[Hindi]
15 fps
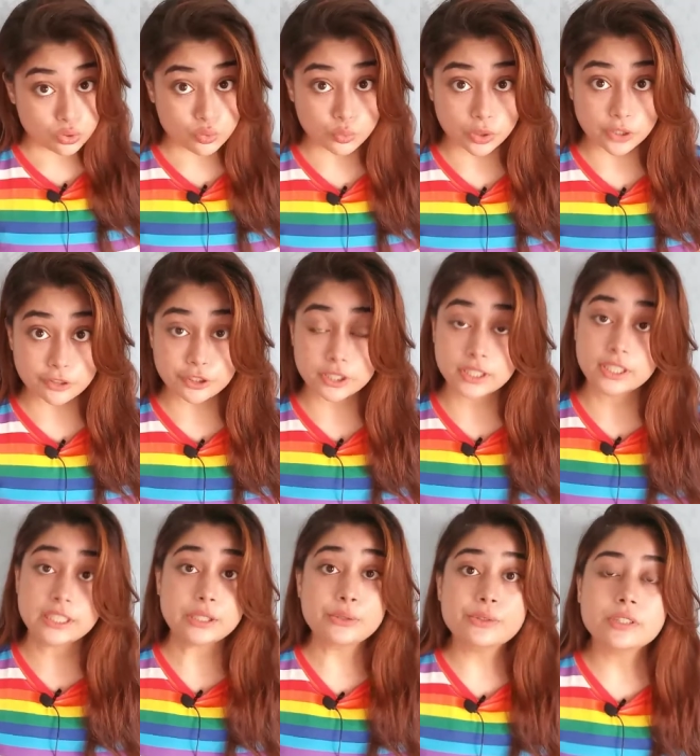उस वाटर
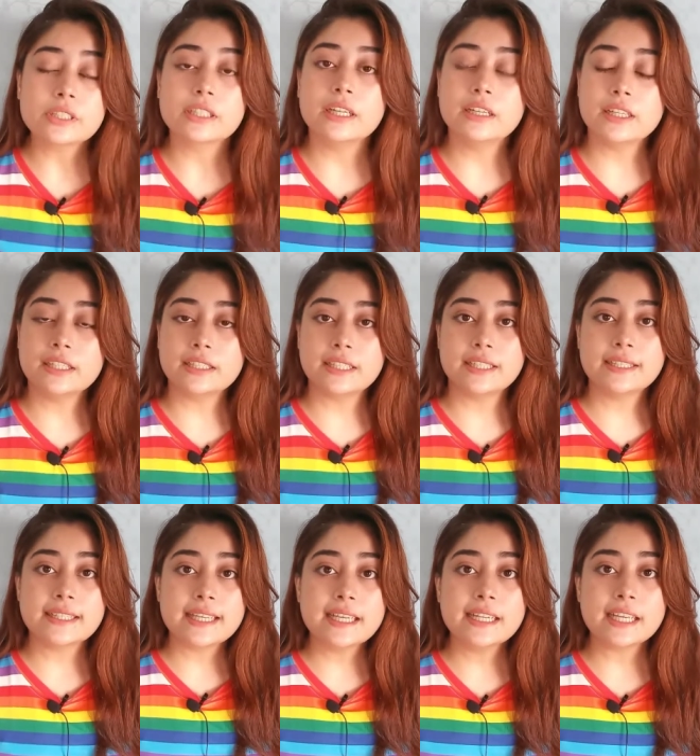यूज़ करने से
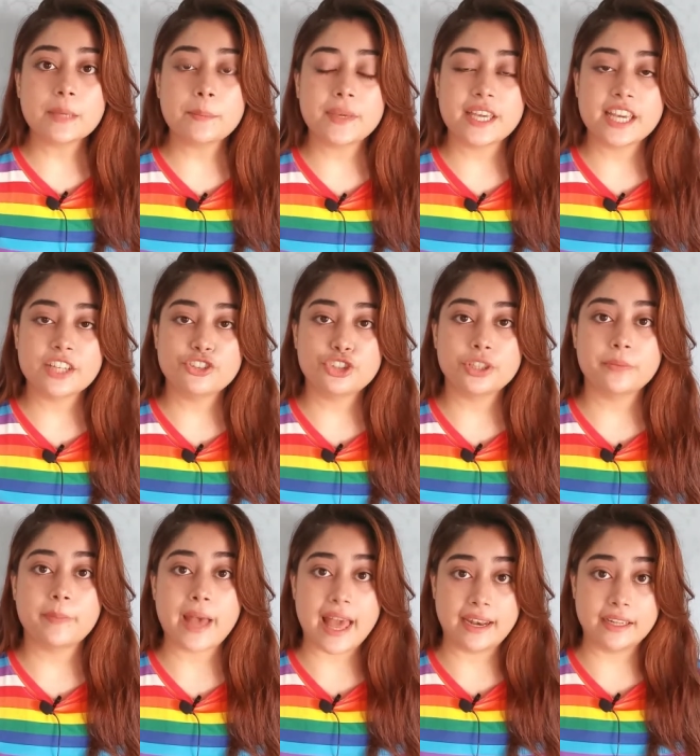स्किन की पीएच
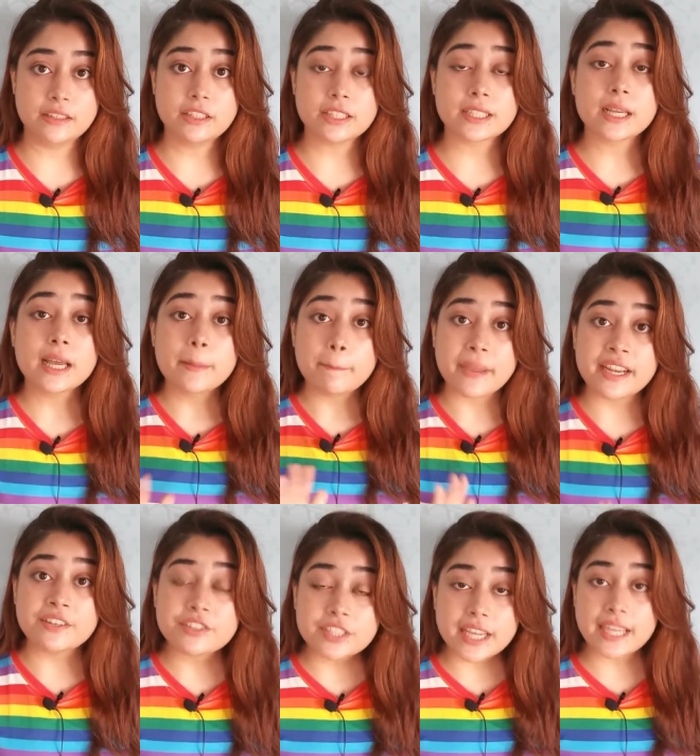बैलेंस
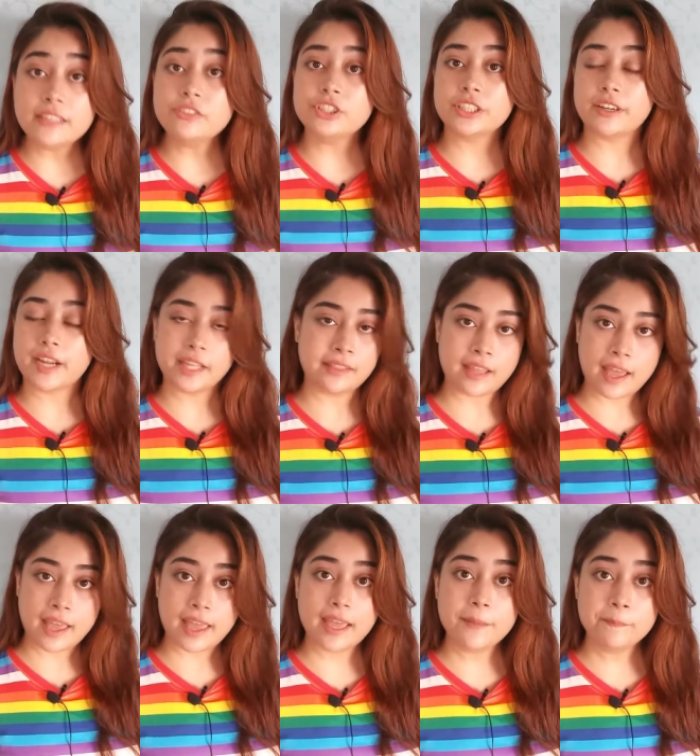मेंटेन्ड रहता
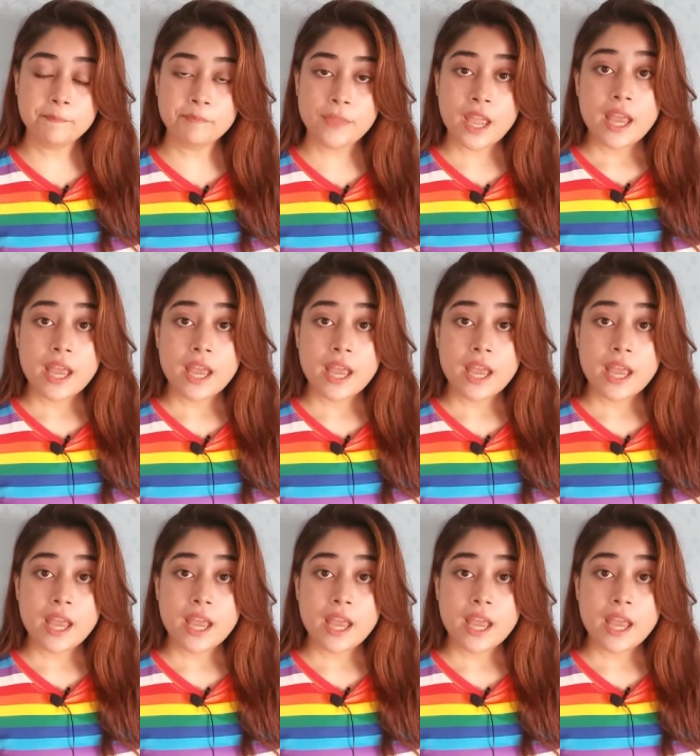है